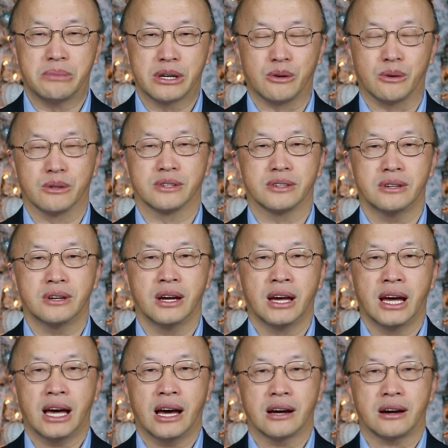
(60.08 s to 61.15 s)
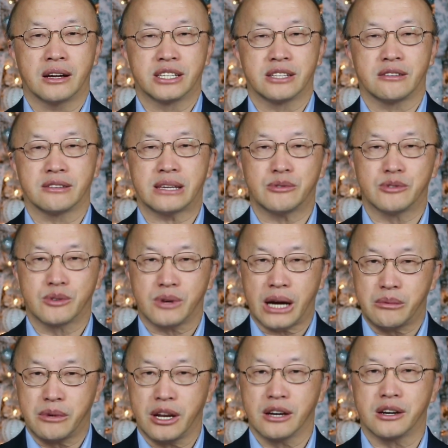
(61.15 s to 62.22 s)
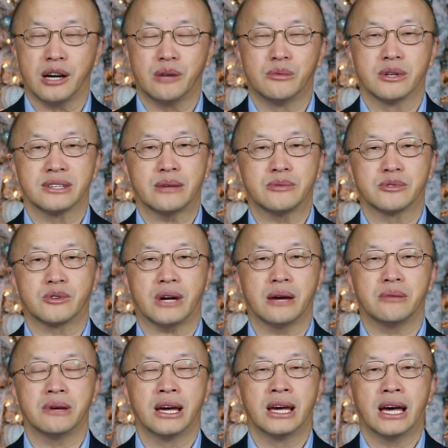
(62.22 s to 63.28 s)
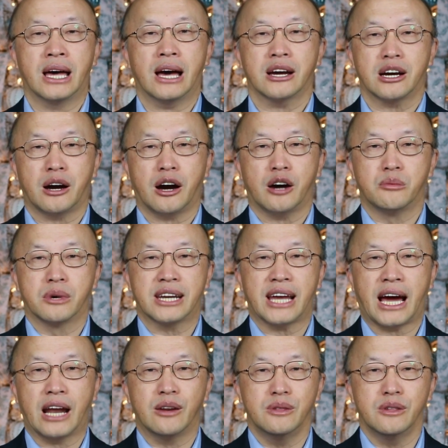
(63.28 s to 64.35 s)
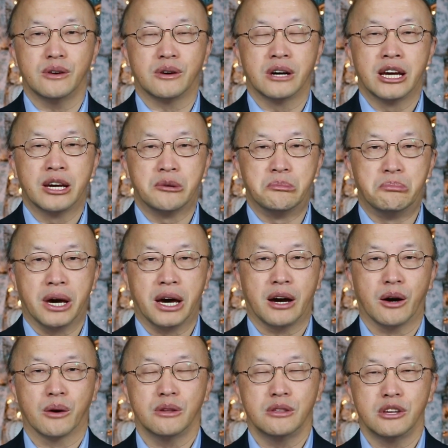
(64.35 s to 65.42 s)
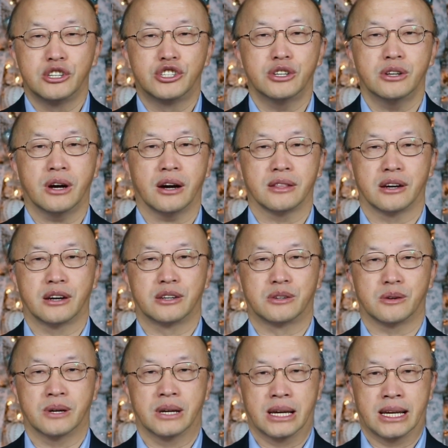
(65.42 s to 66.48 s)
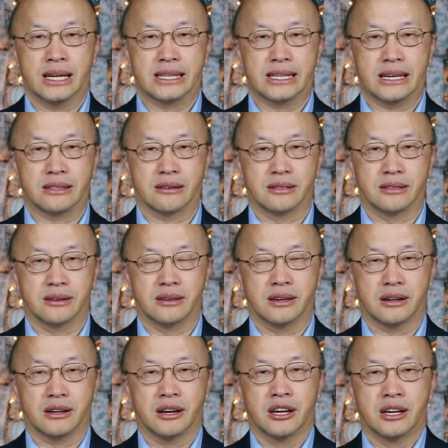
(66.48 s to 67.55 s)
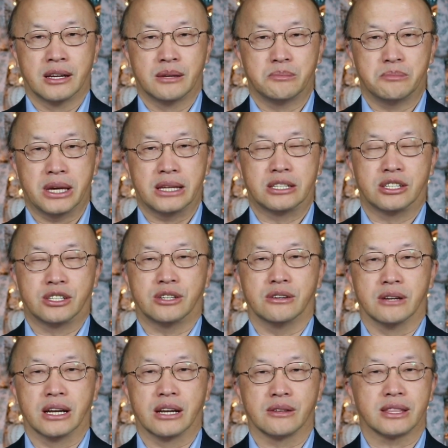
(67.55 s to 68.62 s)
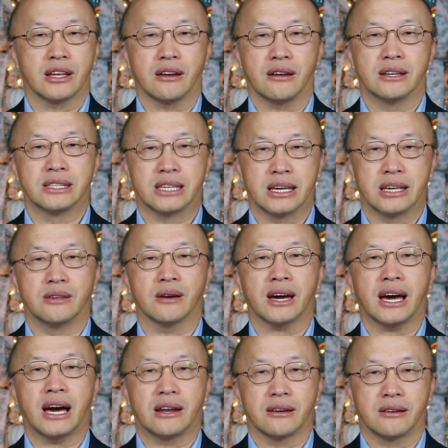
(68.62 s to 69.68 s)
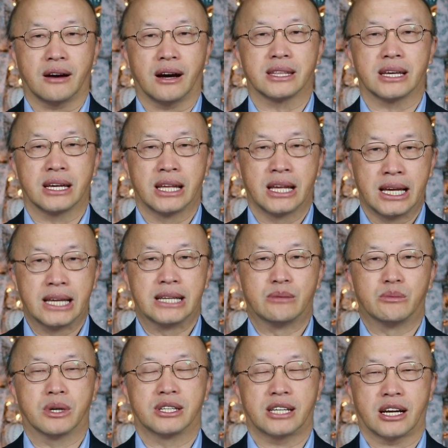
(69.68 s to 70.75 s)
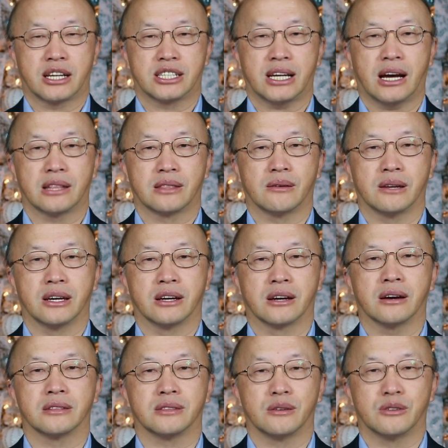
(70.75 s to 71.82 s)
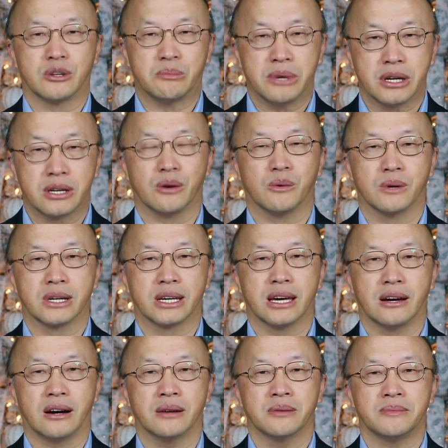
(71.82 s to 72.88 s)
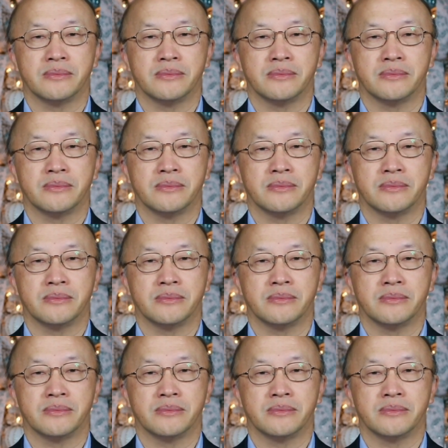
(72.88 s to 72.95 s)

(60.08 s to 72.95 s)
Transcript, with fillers: biết cũng xứ hãy coi chỉ tao subscribe là coi muốn subscribe hãy coi họ muốn nào lúc nhiều bell lúc nhiều chưa hơn được rồi chỉ thở từ bé chửi lên nó to là chị giờ khai đó có ai mua răng cha tôi lại có tao để bé cổng ok á,